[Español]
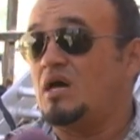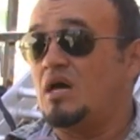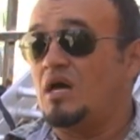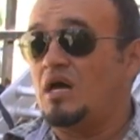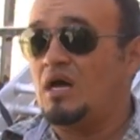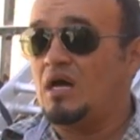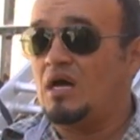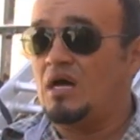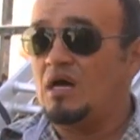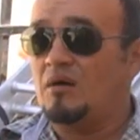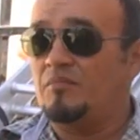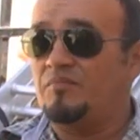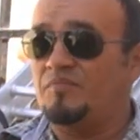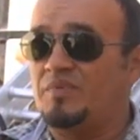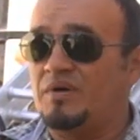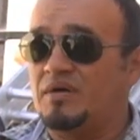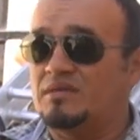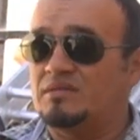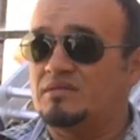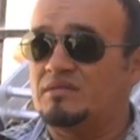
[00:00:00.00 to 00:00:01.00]
A
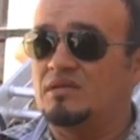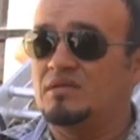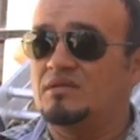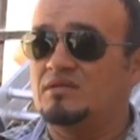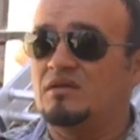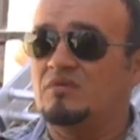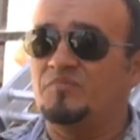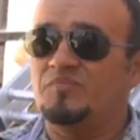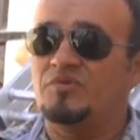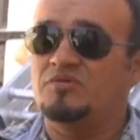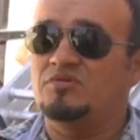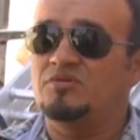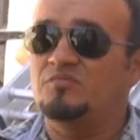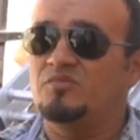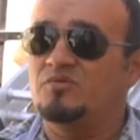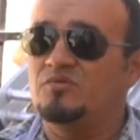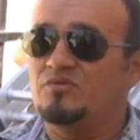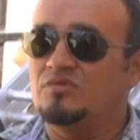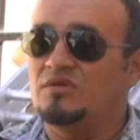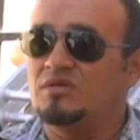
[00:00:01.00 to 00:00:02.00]
partir del
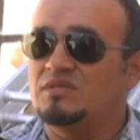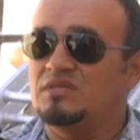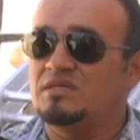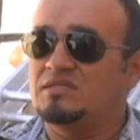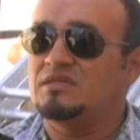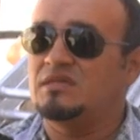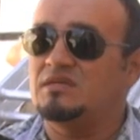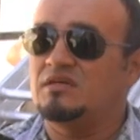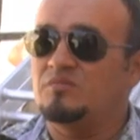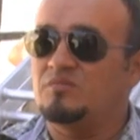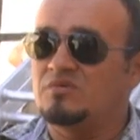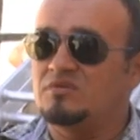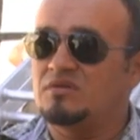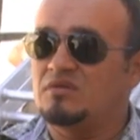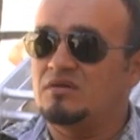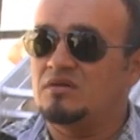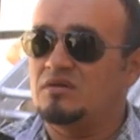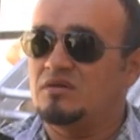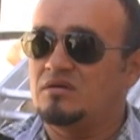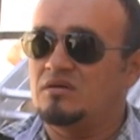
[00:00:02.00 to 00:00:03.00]
próximo lunes ya estaremos
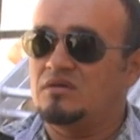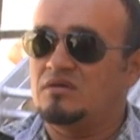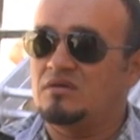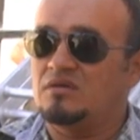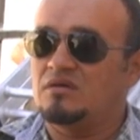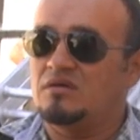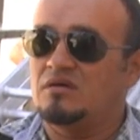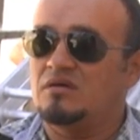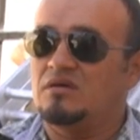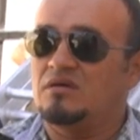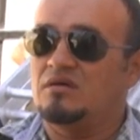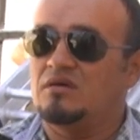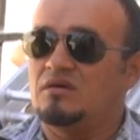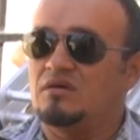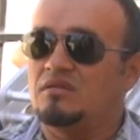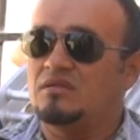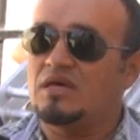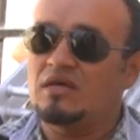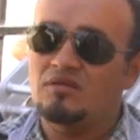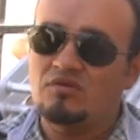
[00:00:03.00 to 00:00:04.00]
eh,
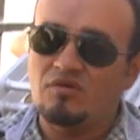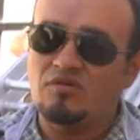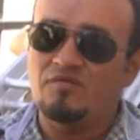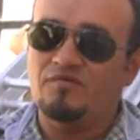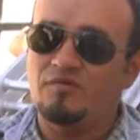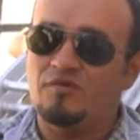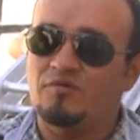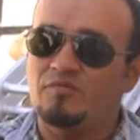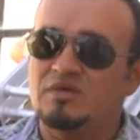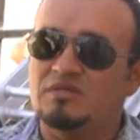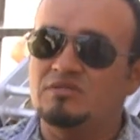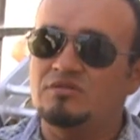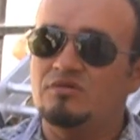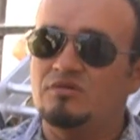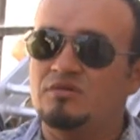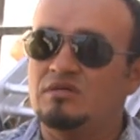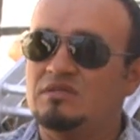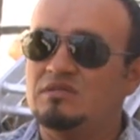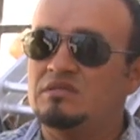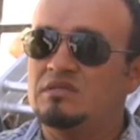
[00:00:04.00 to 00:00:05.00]
eh, dando
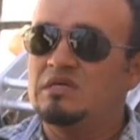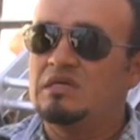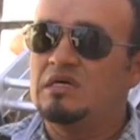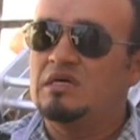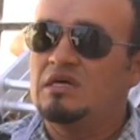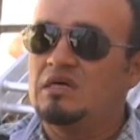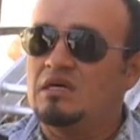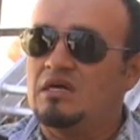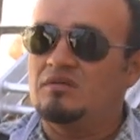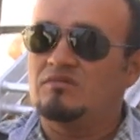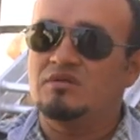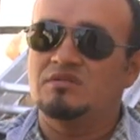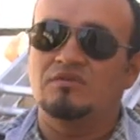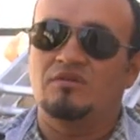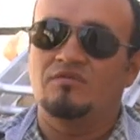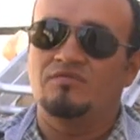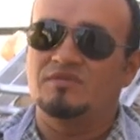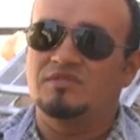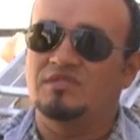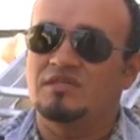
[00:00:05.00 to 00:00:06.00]
informaciones en
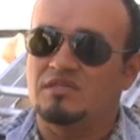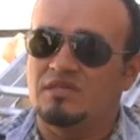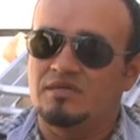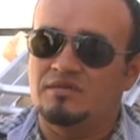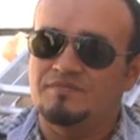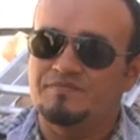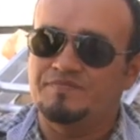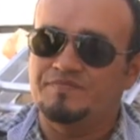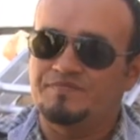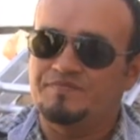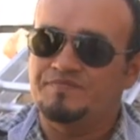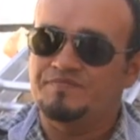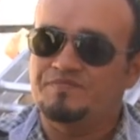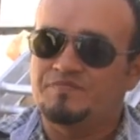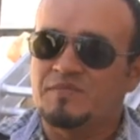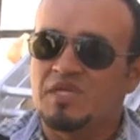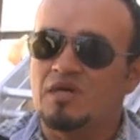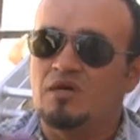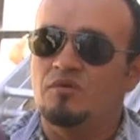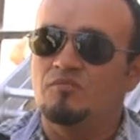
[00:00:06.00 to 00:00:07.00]
nuestra oficina.
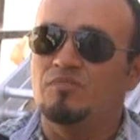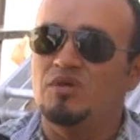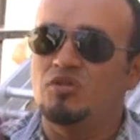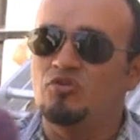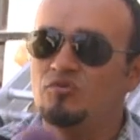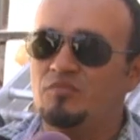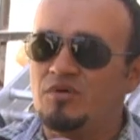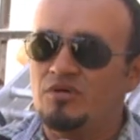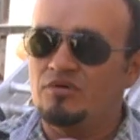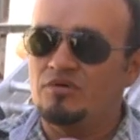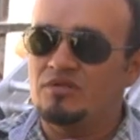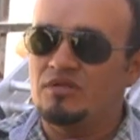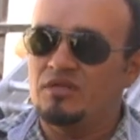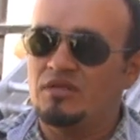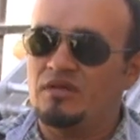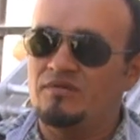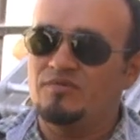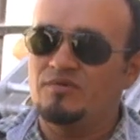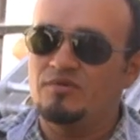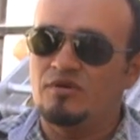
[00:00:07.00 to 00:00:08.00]
Mi número de
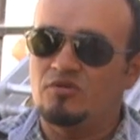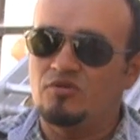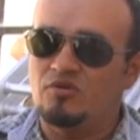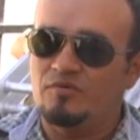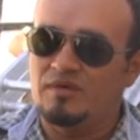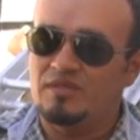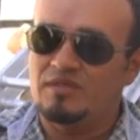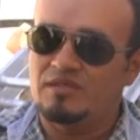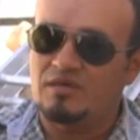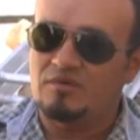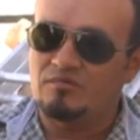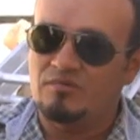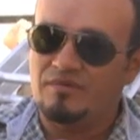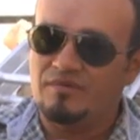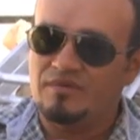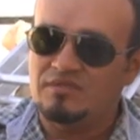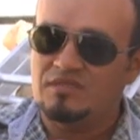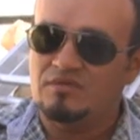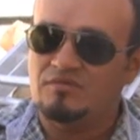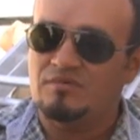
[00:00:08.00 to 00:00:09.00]
teléfono es el
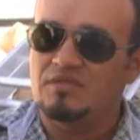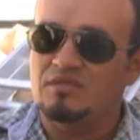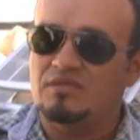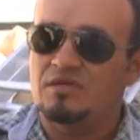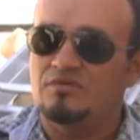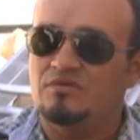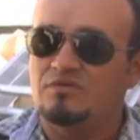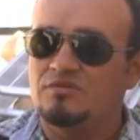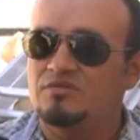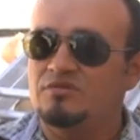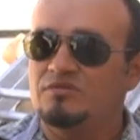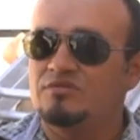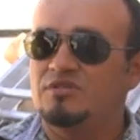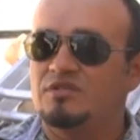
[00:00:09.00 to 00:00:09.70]
99 58